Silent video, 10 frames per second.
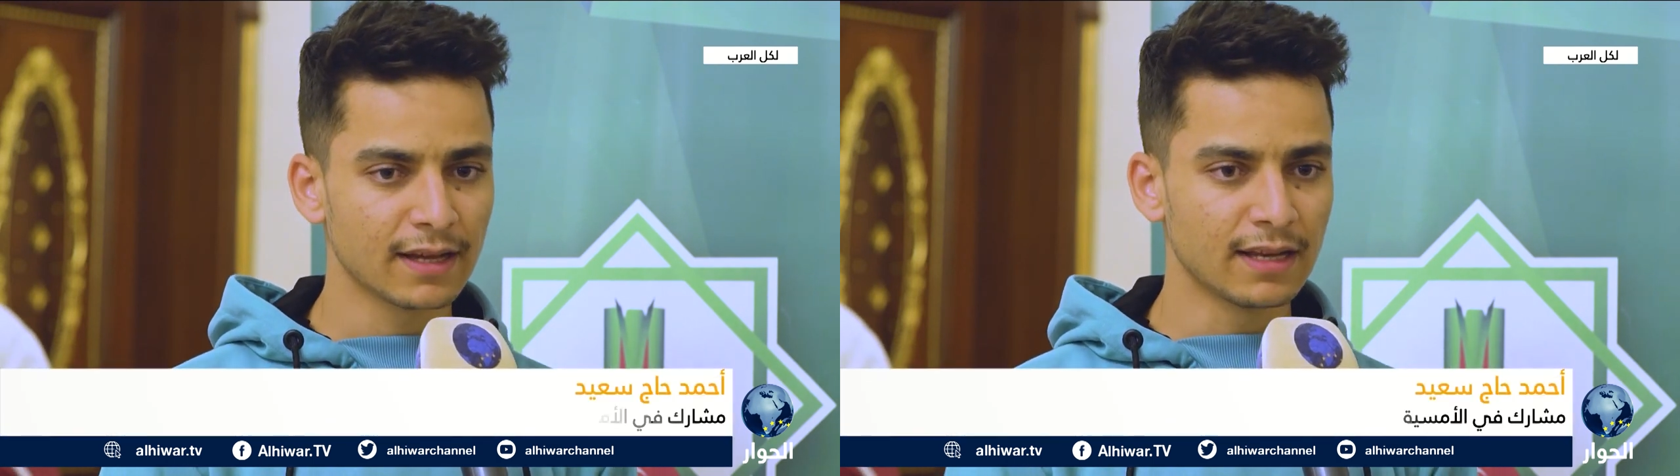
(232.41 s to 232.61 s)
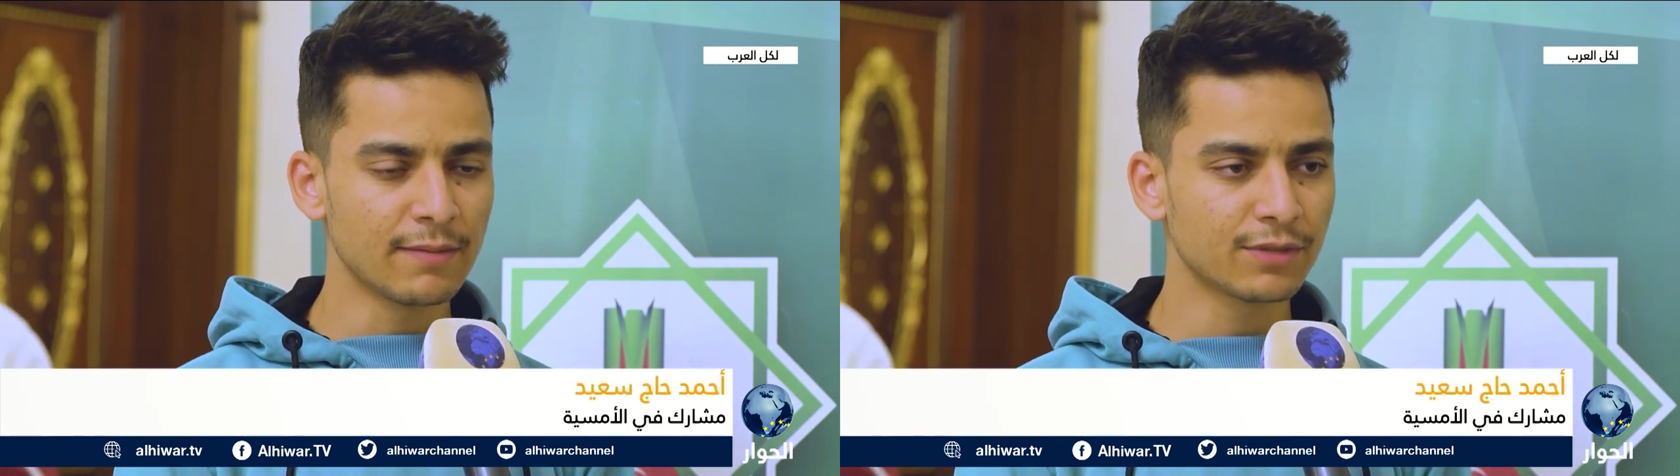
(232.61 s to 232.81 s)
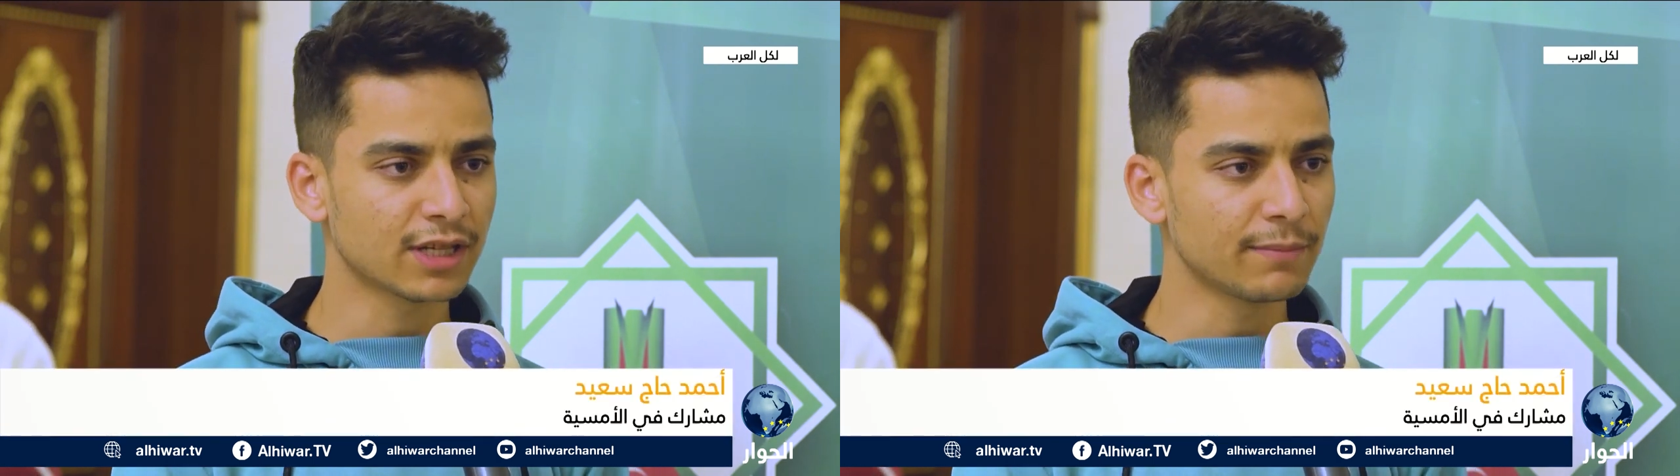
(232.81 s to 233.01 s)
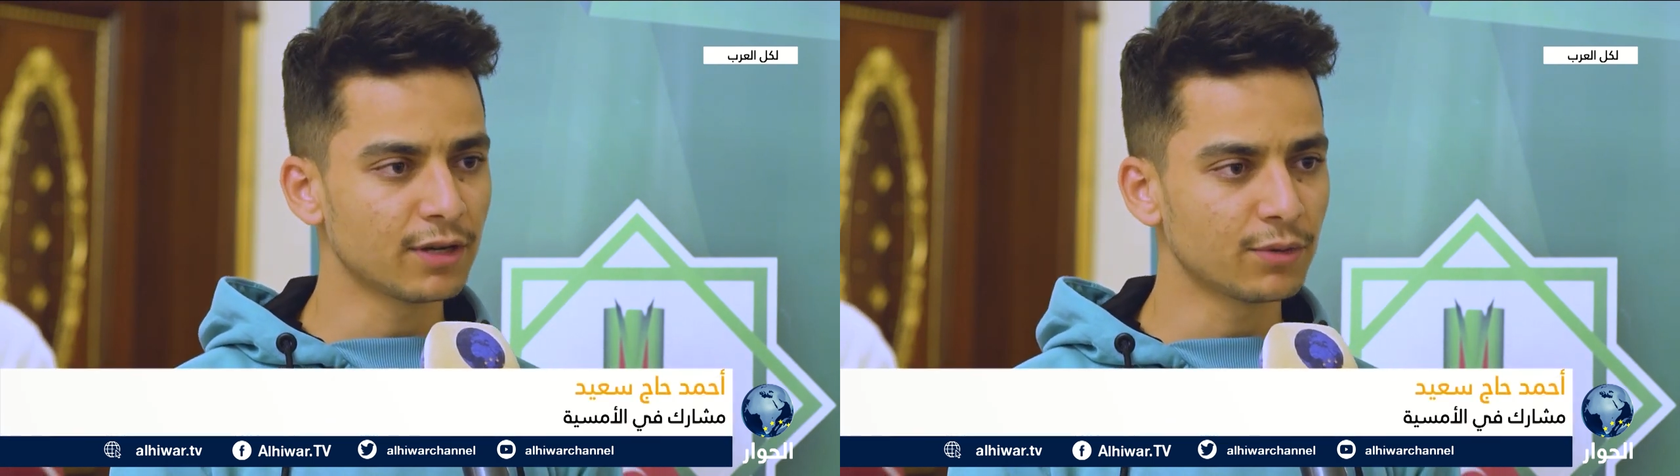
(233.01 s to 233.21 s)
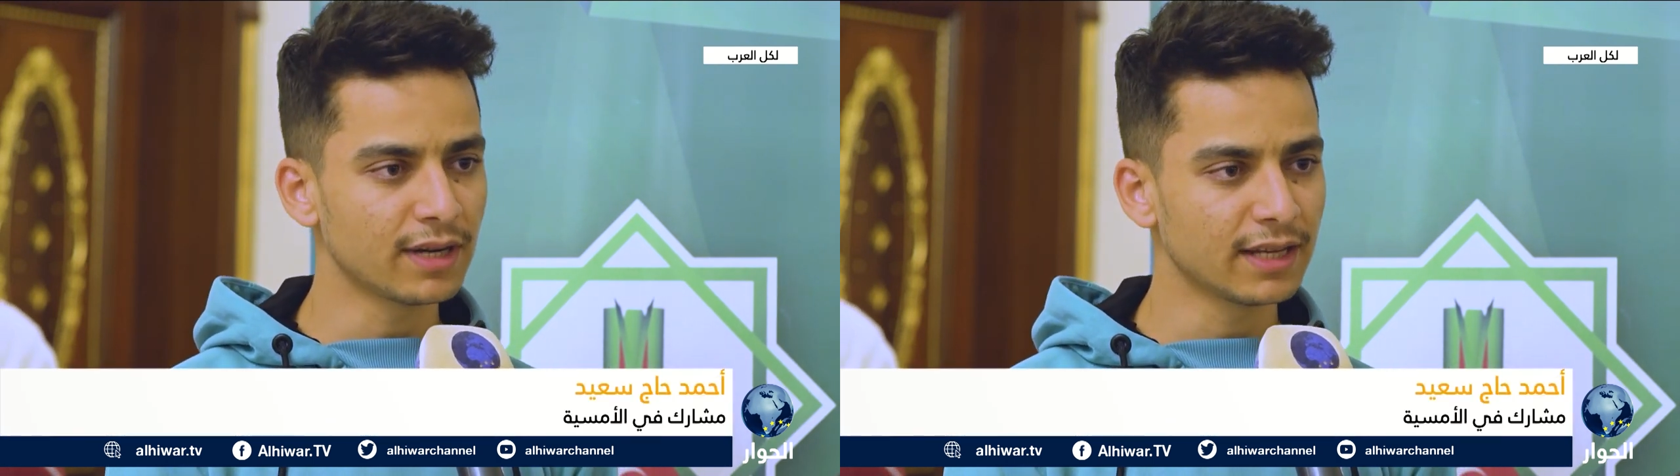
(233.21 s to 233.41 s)
لم الشمل
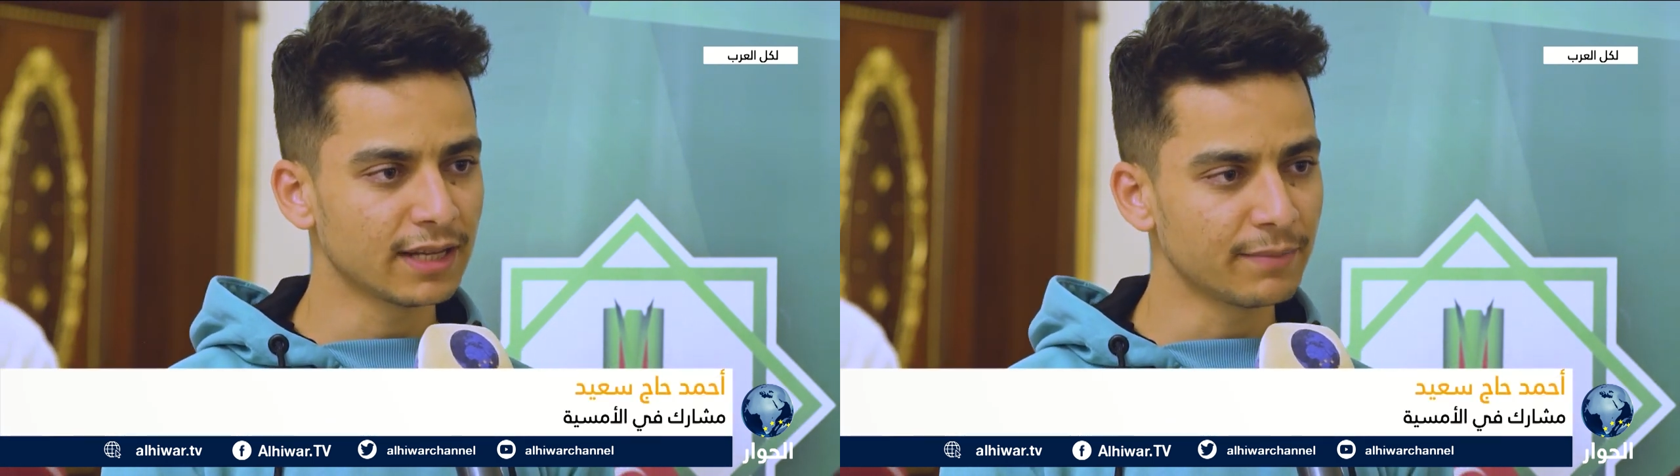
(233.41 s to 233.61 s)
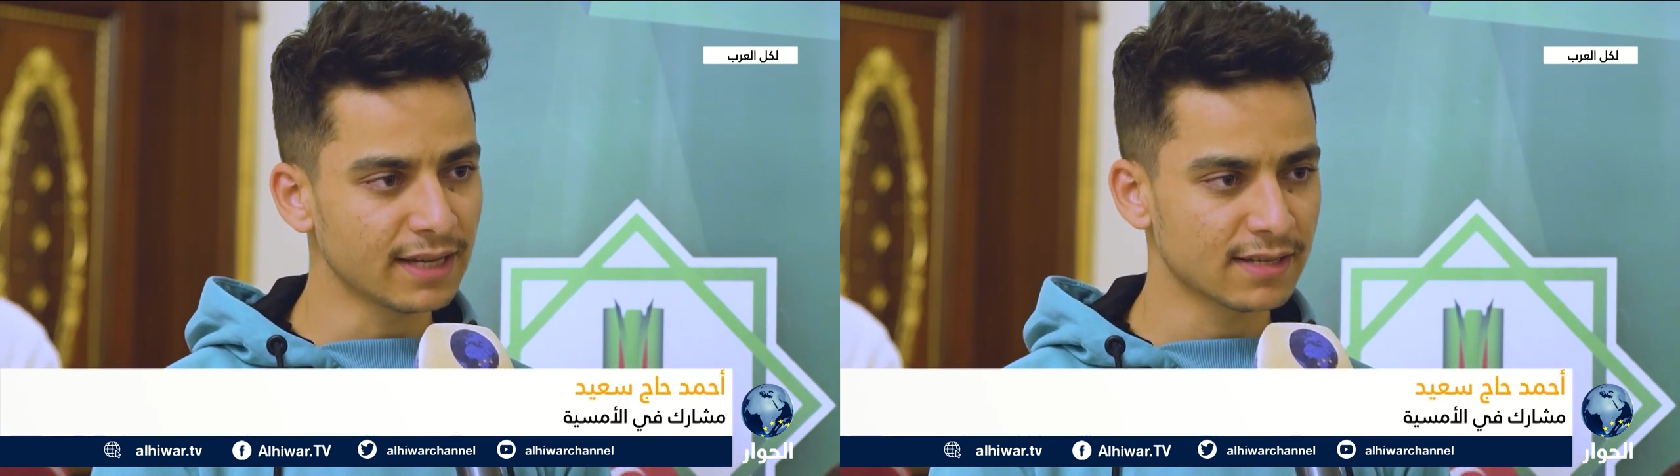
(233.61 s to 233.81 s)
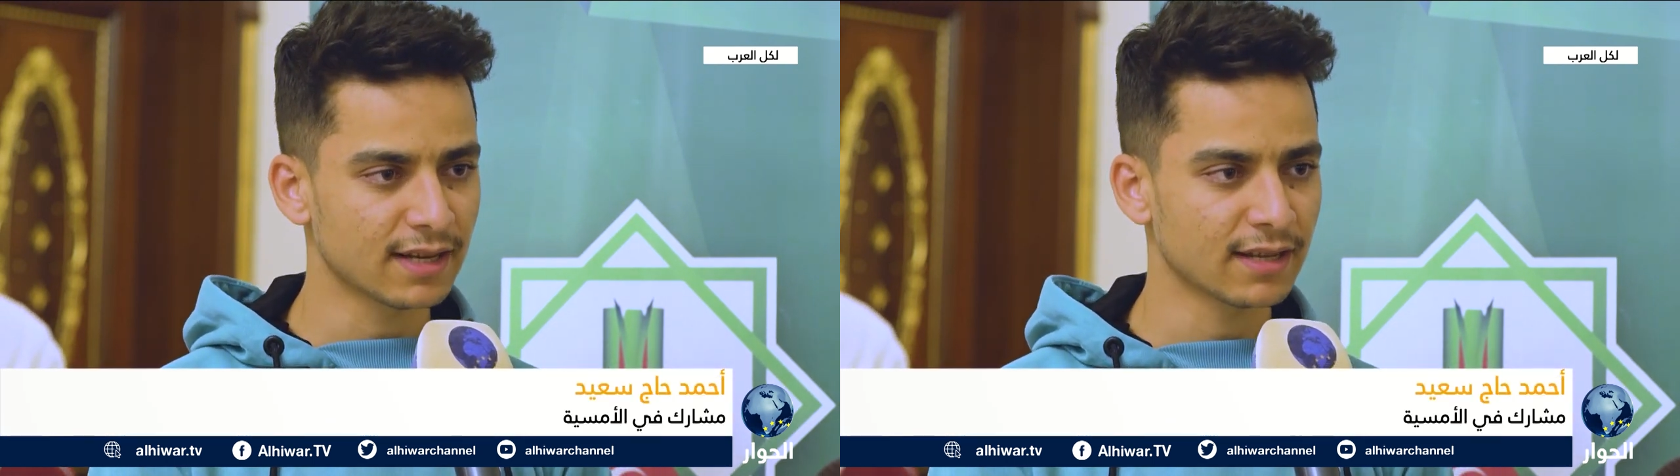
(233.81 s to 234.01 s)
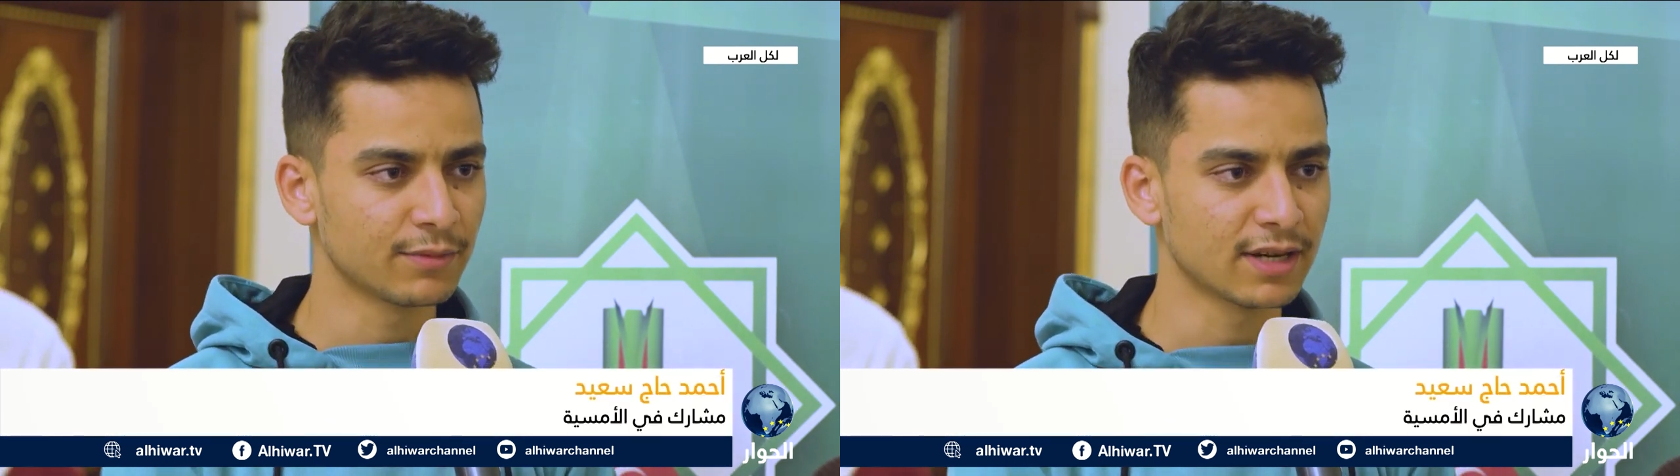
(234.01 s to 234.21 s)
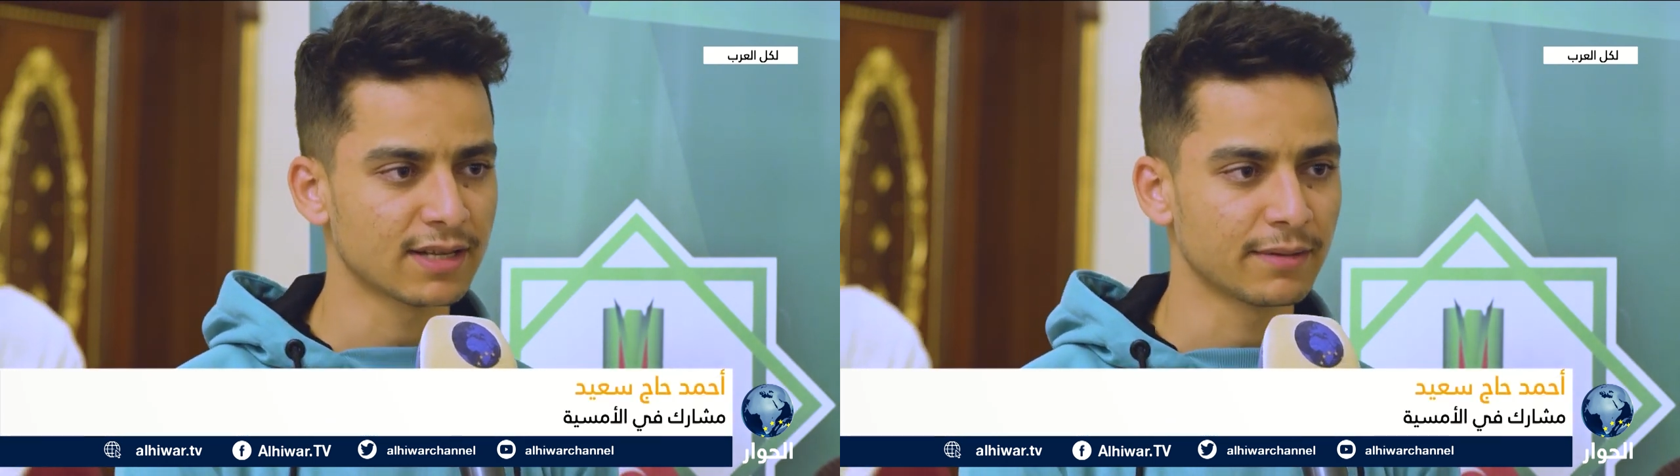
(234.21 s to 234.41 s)
هو اللي ميز هذه
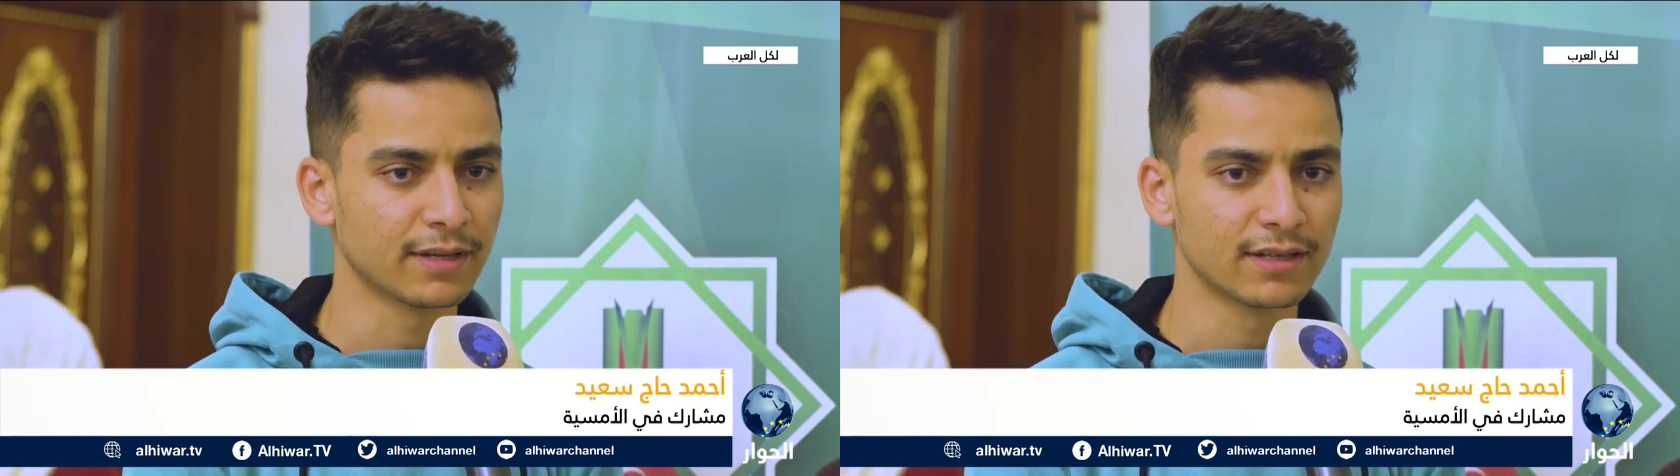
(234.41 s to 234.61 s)
المناسبه